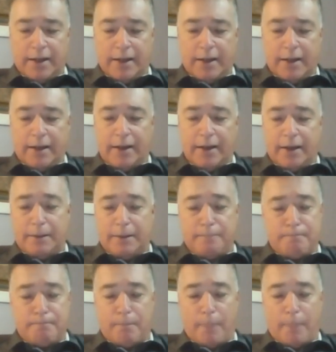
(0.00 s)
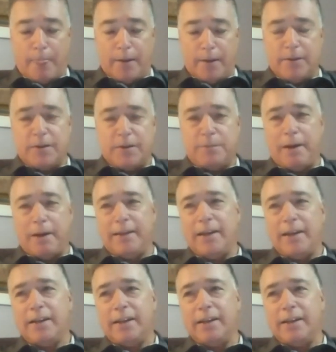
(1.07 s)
Euh, cependant,